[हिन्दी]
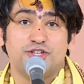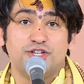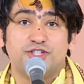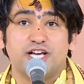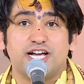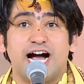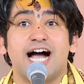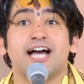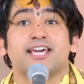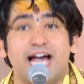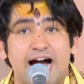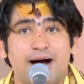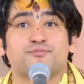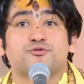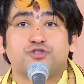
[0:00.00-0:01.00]
जी से कहा कि
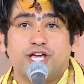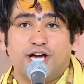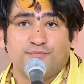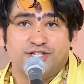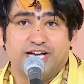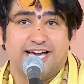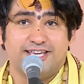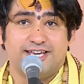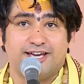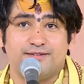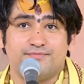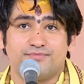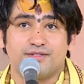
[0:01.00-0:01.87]
आप स्वयं जाइए